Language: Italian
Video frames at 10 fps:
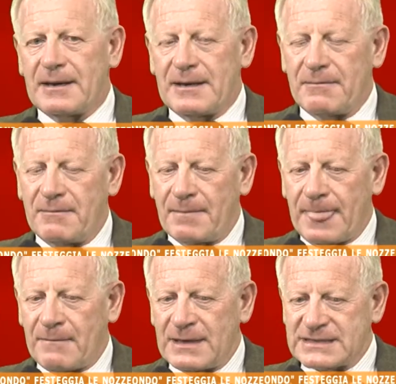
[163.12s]
mh,
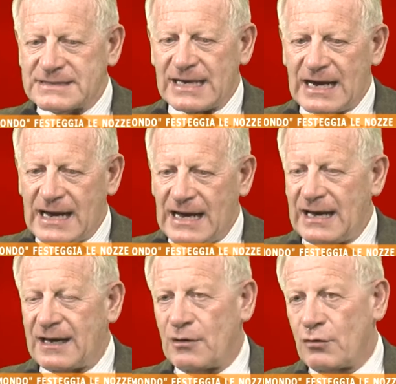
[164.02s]
mm, ma ci sarà
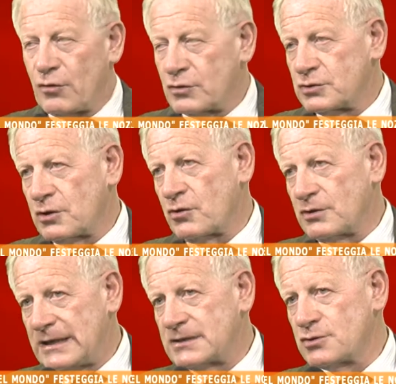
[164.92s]
anche un
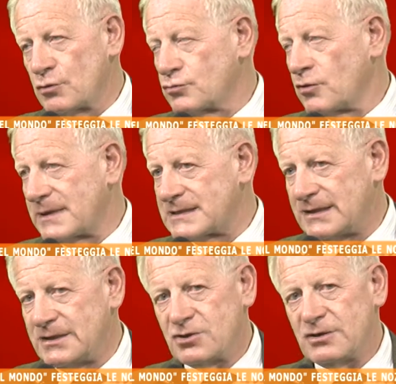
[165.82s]
contorno di assoluto
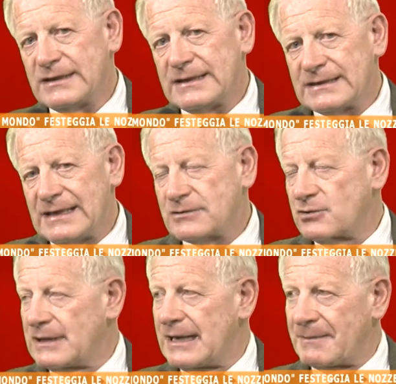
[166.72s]
prestigio dato
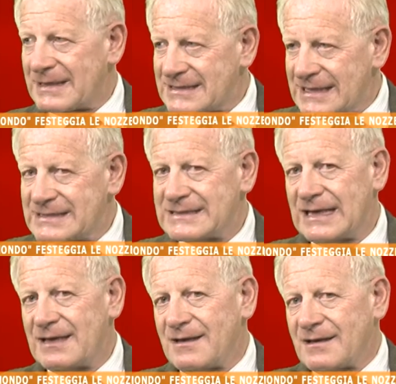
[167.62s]
dalla
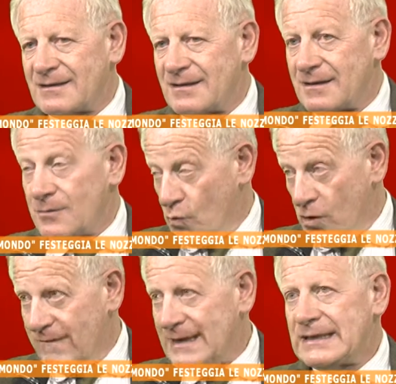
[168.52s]
presenza eh,
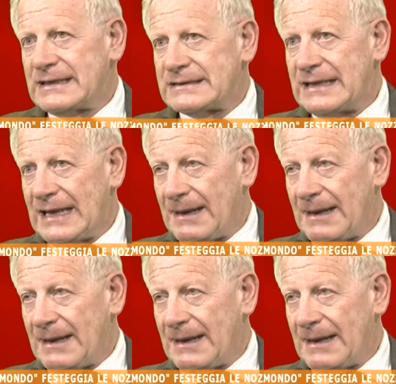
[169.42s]
nuova della